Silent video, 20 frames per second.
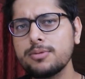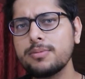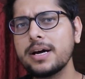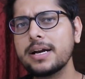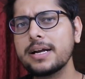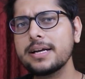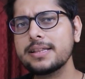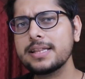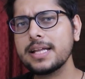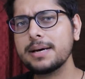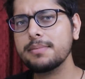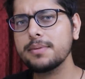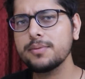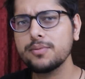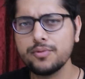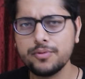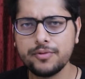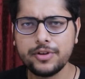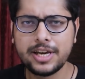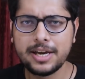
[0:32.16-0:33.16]
कुमार कितना भी
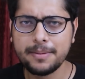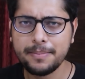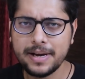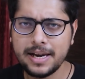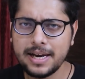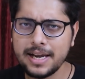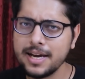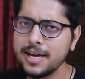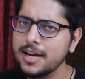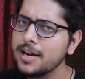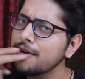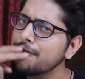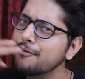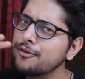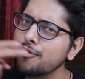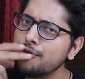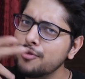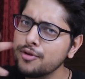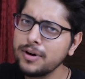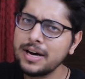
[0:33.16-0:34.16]
मूवी के पहले
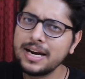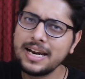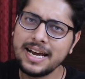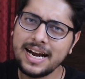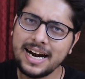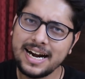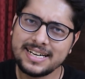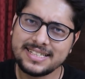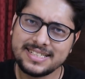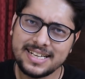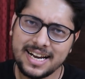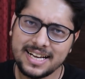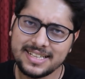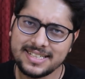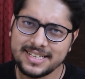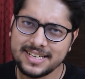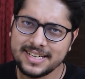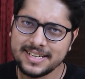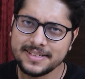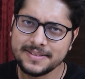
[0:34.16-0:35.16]
फूफू वाले ऐड
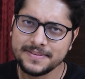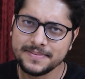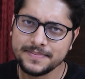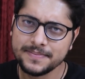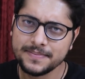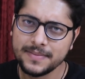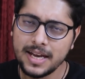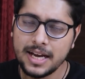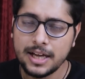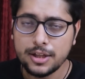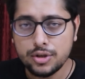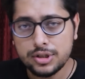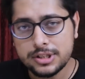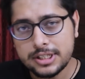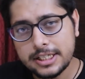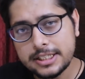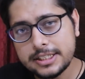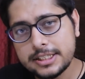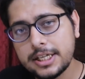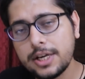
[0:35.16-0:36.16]
चलाते रहें तो
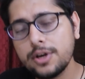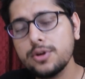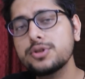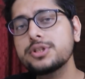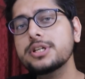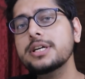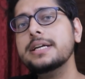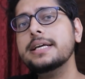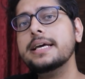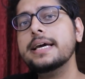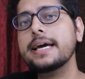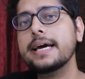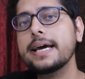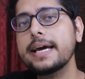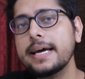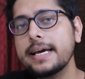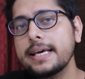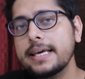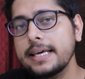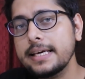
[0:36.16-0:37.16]
इसका सोल्यूशन ये
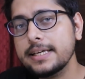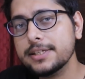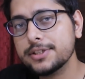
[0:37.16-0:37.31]
है कि